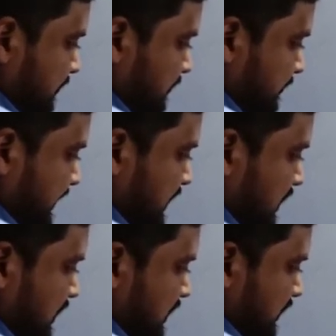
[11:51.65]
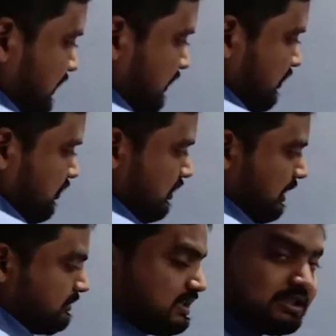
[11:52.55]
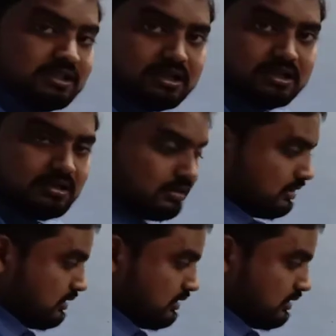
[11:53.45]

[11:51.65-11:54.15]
फेनी ले लेते हैं और एम जी सी एल लिए